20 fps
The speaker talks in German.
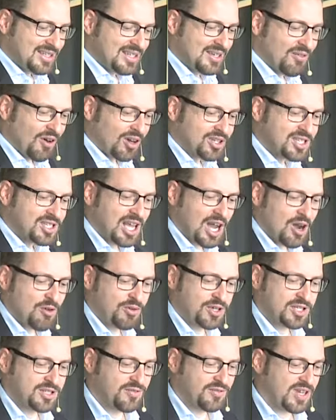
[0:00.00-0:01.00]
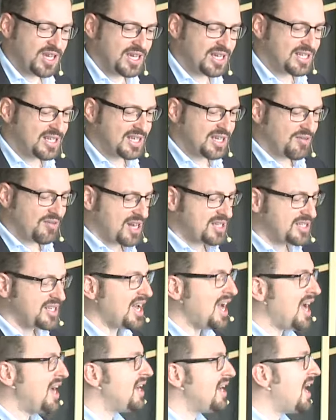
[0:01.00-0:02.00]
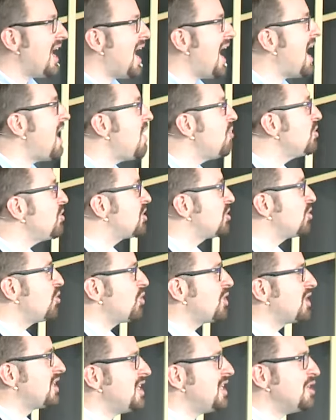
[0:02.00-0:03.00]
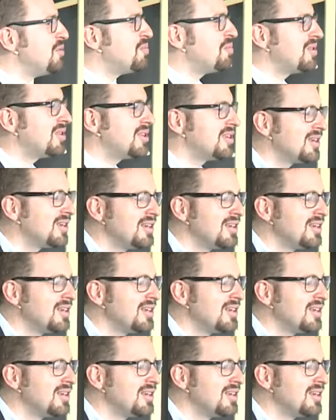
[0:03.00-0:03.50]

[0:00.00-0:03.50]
Die Wassertaufe ist wichtig, weil sie einen Ausdruck gibt,